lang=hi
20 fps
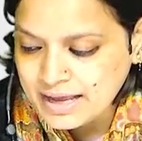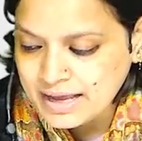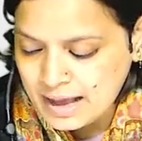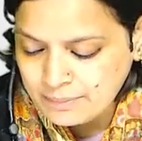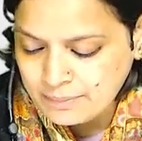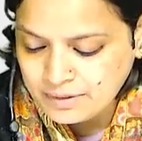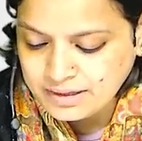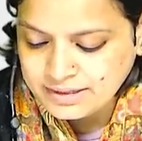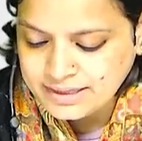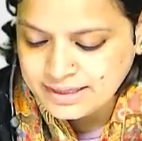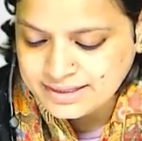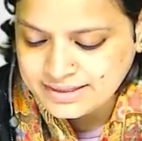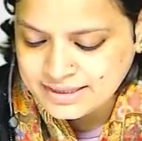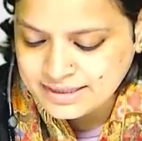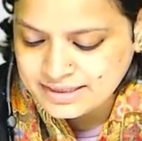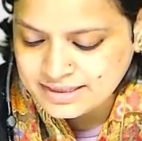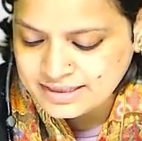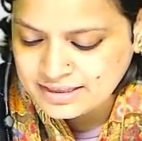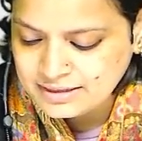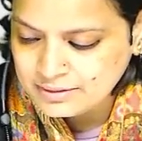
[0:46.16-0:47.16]
आपका ये
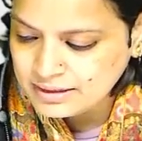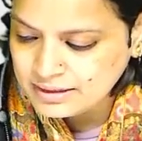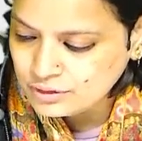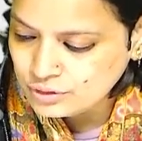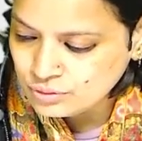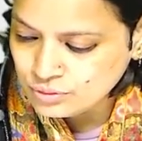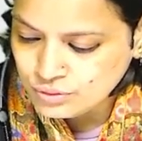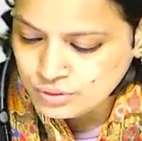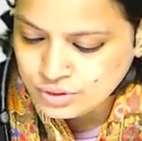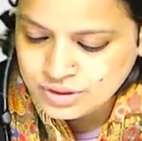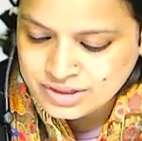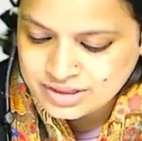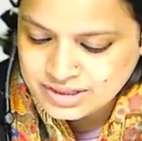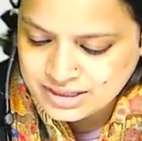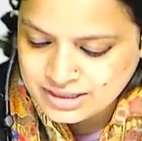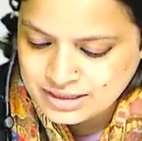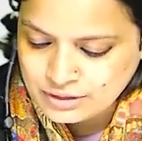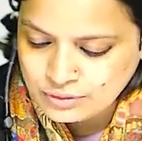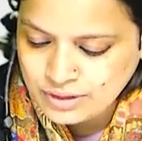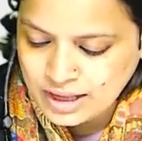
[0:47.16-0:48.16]
60 इंटू
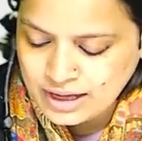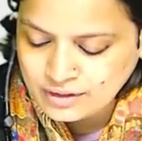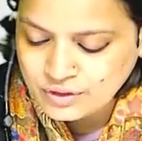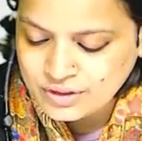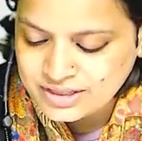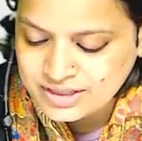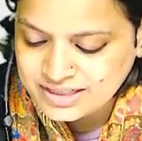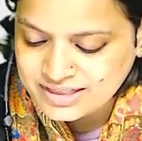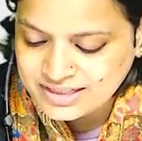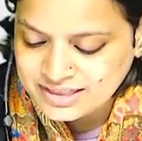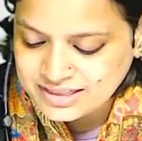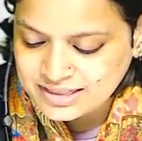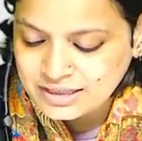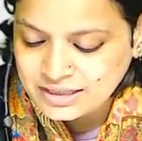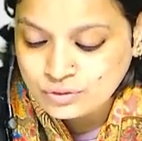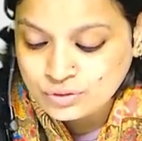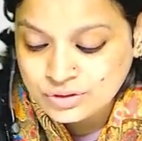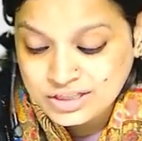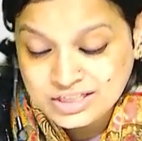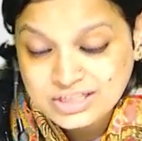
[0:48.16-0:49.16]
सिक्सटी हो जाएगा तो इसलिए 60
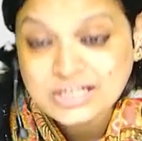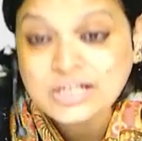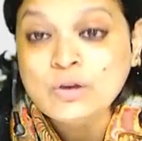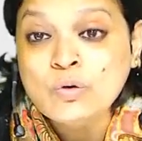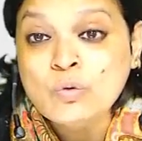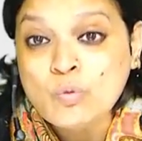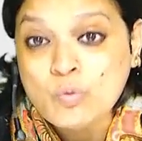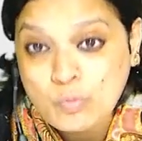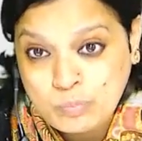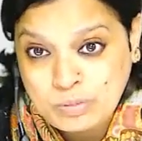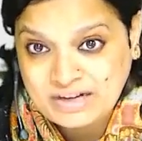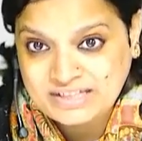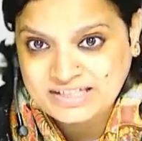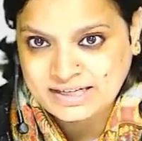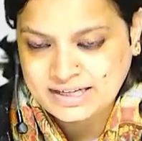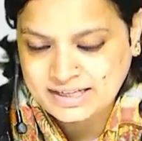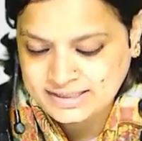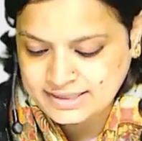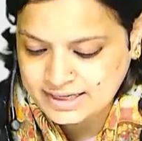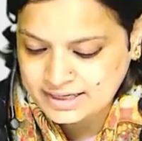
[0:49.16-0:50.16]
इंटू सिक्सटी ऊपर
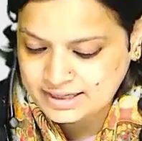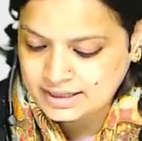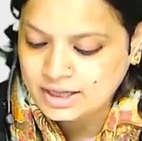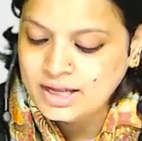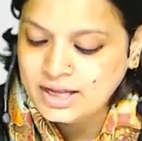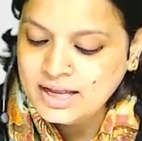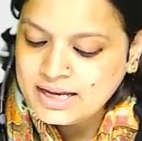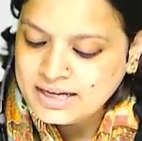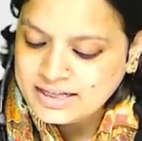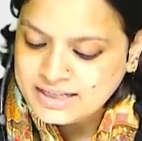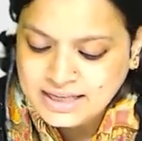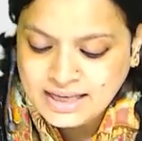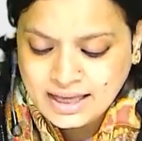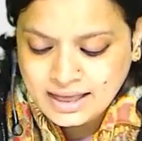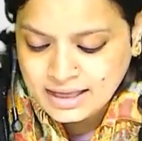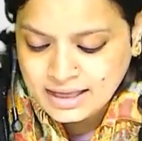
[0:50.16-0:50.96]
चला जाएगा ठीक है